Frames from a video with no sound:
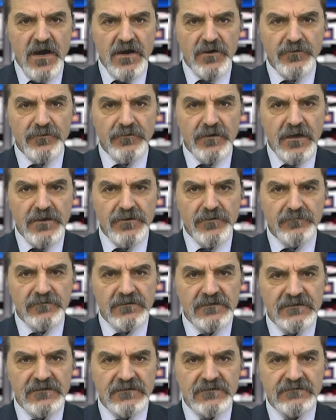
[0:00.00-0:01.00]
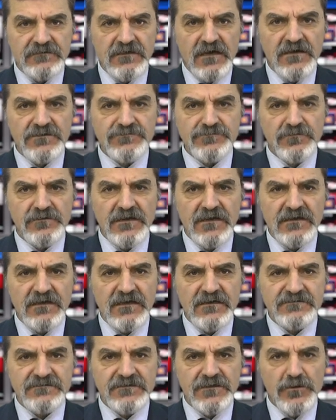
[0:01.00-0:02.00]
Bakü'ye yönelik daha sonraki
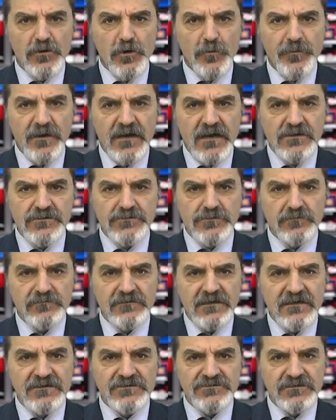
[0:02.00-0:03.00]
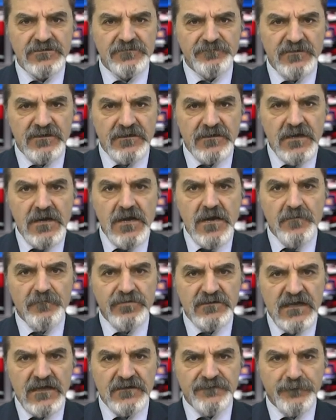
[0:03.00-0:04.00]
askeri operasyonlar için bir
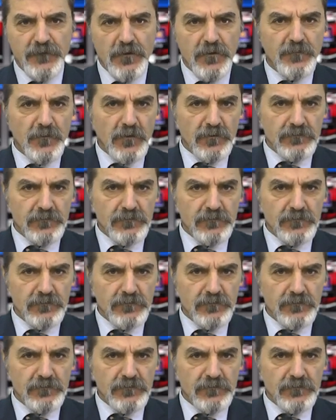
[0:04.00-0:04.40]
platform